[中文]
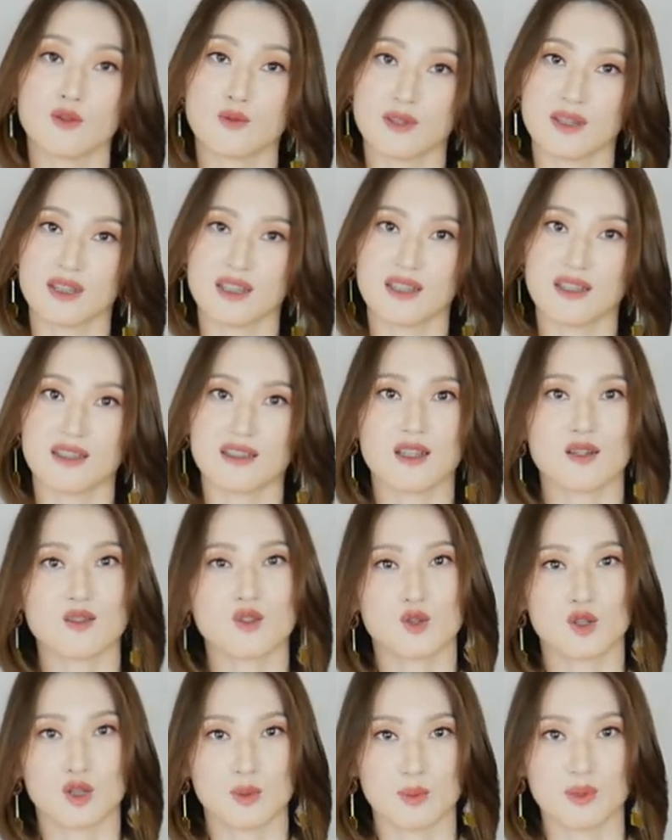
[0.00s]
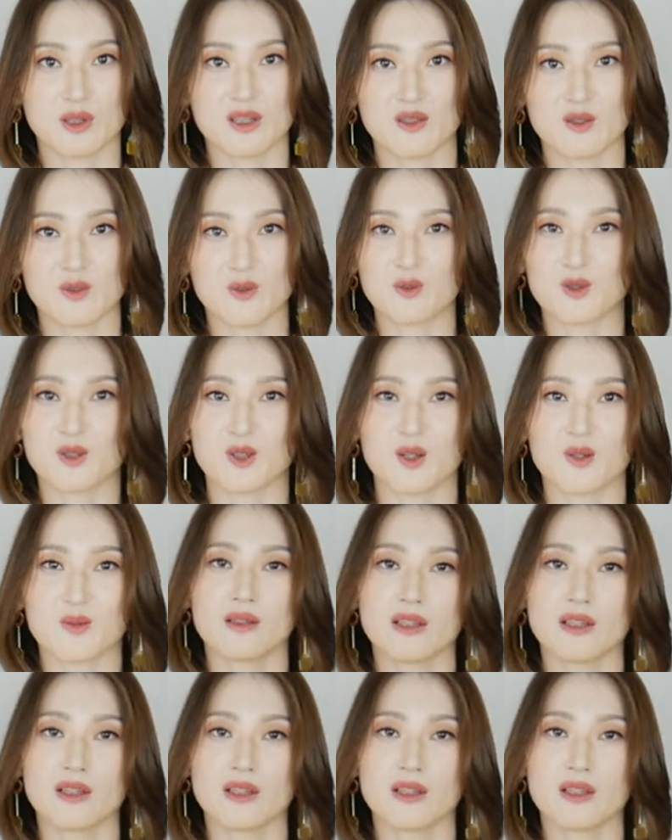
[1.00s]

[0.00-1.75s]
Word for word: U 系列到底值不值得入手。